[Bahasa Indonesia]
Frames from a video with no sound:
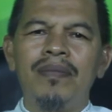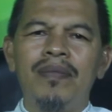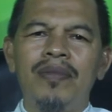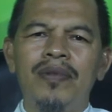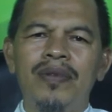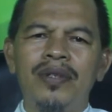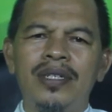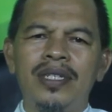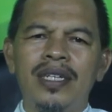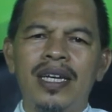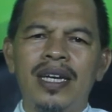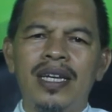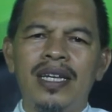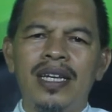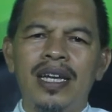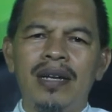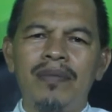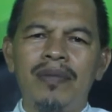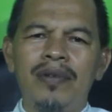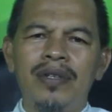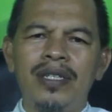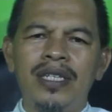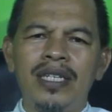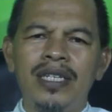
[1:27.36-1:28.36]
Puja
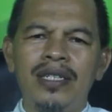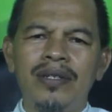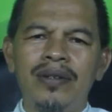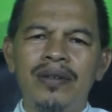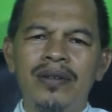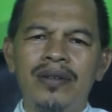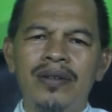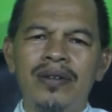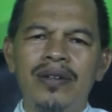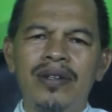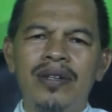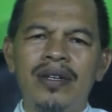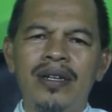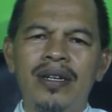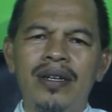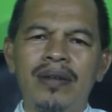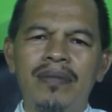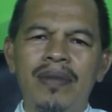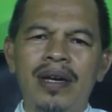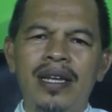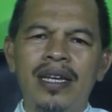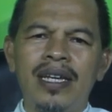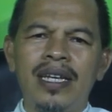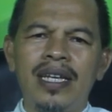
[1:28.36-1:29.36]
dan puji syukur
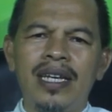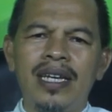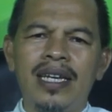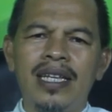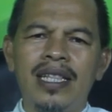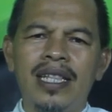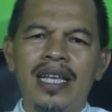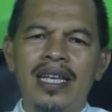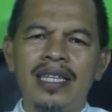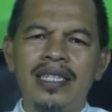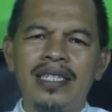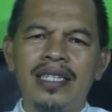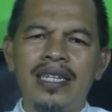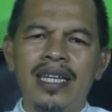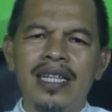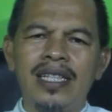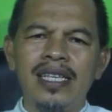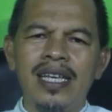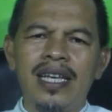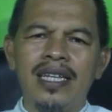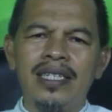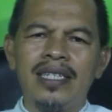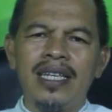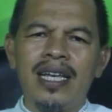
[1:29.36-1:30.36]
mari kita
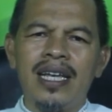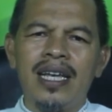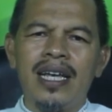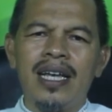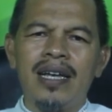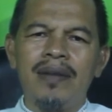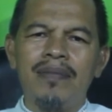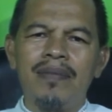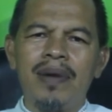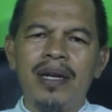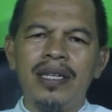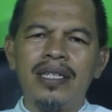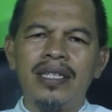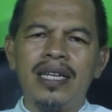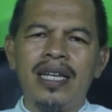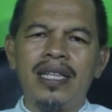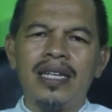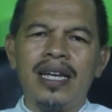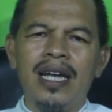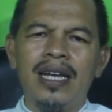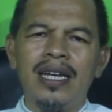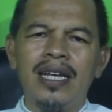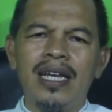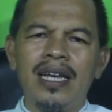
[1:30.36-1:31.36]
senantiasa
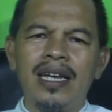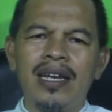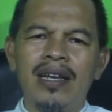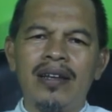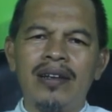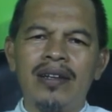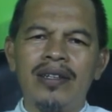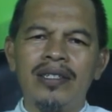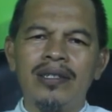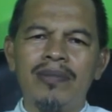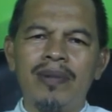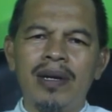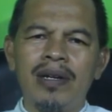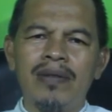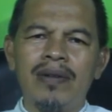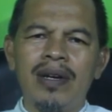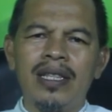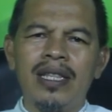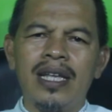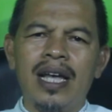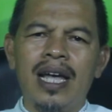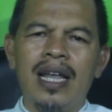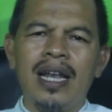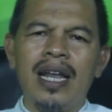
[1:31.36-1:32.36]
panjatkan kepada Allah Subhanahu
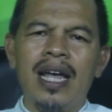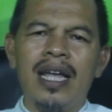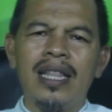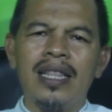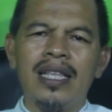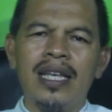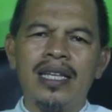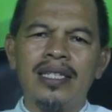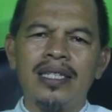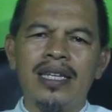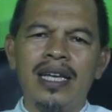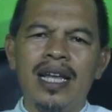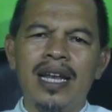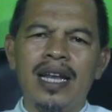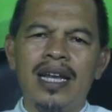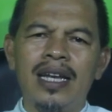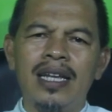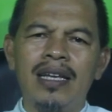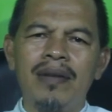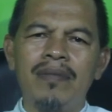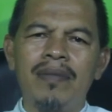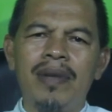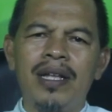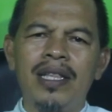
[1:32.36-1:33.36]
wa taala atas segala
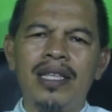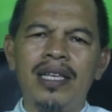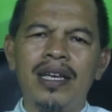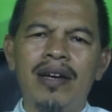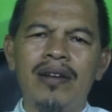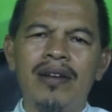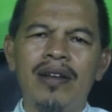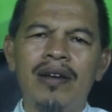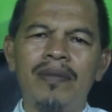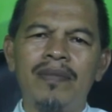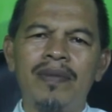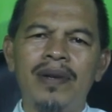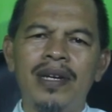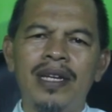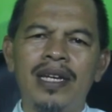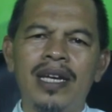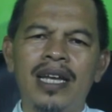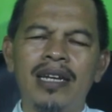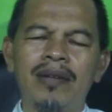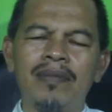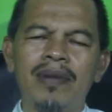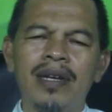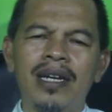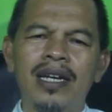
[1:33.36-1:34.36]
nikmat yang Allah
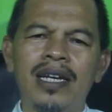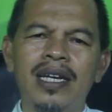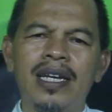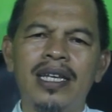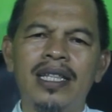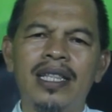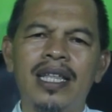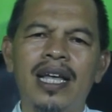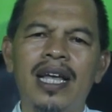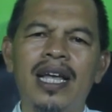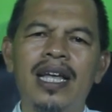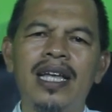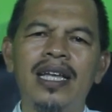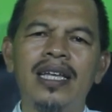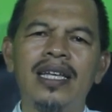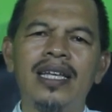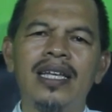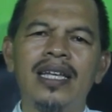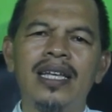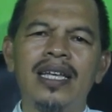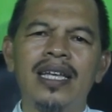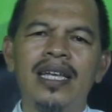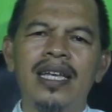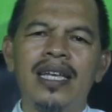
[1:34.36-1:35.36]
berikan kepada kita
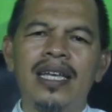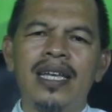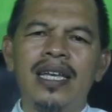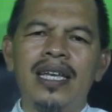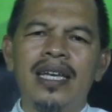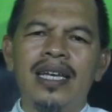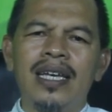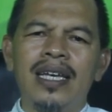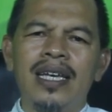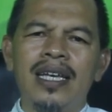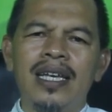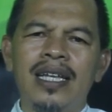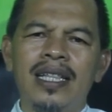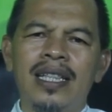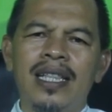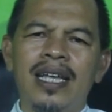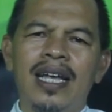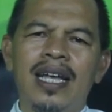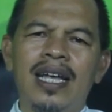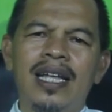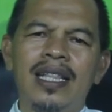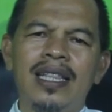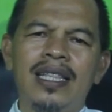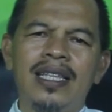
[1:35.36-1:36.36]

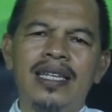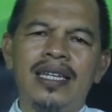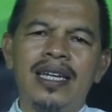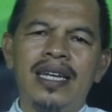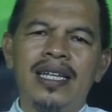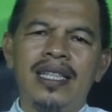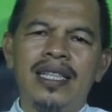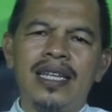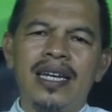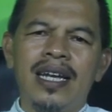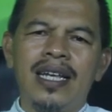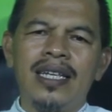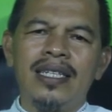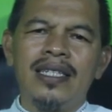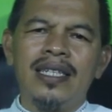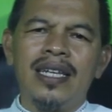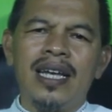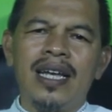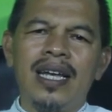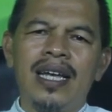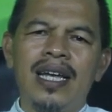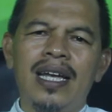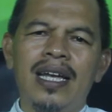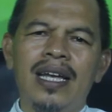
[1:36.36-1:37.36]
kita tidak
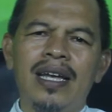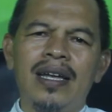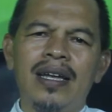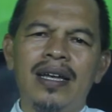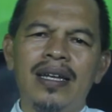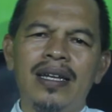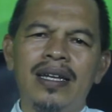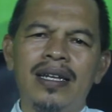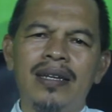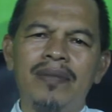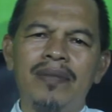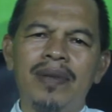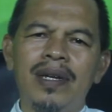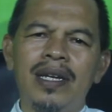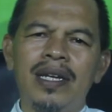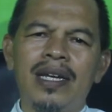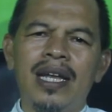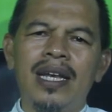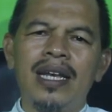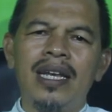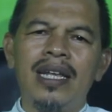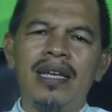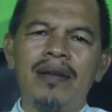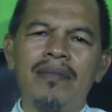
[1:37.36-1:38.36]
terasa
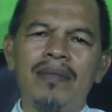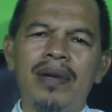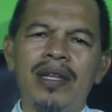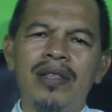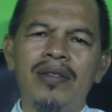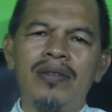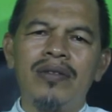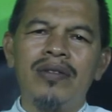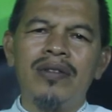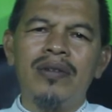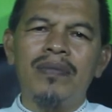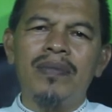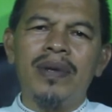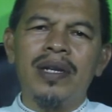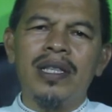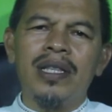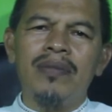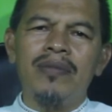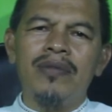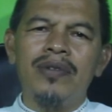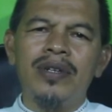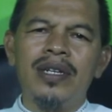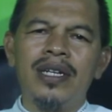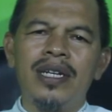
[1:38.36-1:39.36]
diberikan nikmat untuk
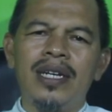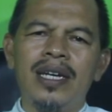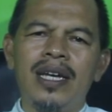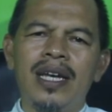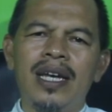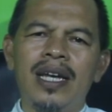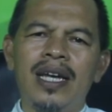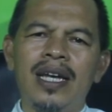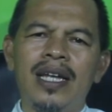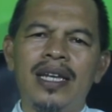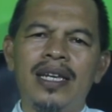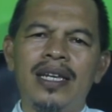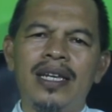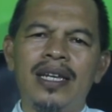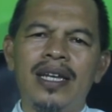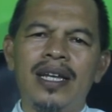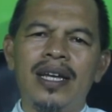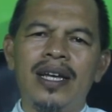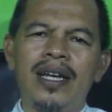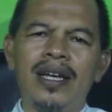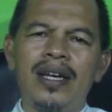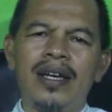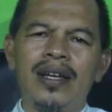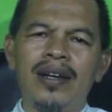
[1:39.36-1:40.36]
bertemu dengan
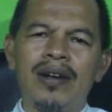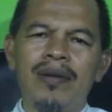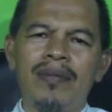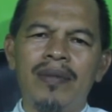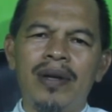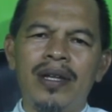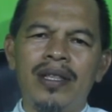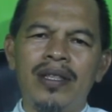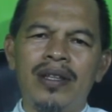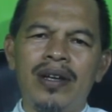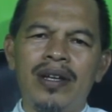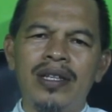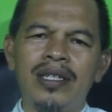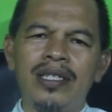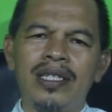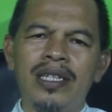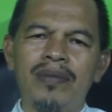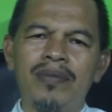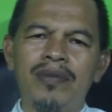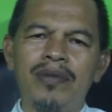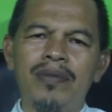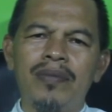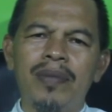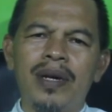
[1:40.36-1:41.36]
Ramadan
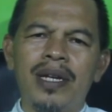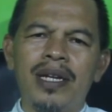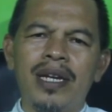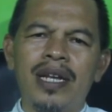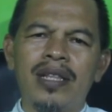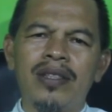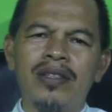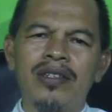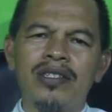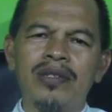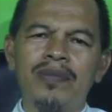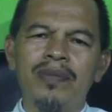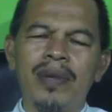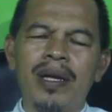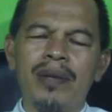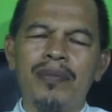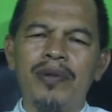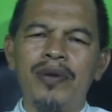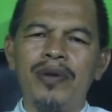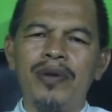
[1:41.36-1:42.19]
1443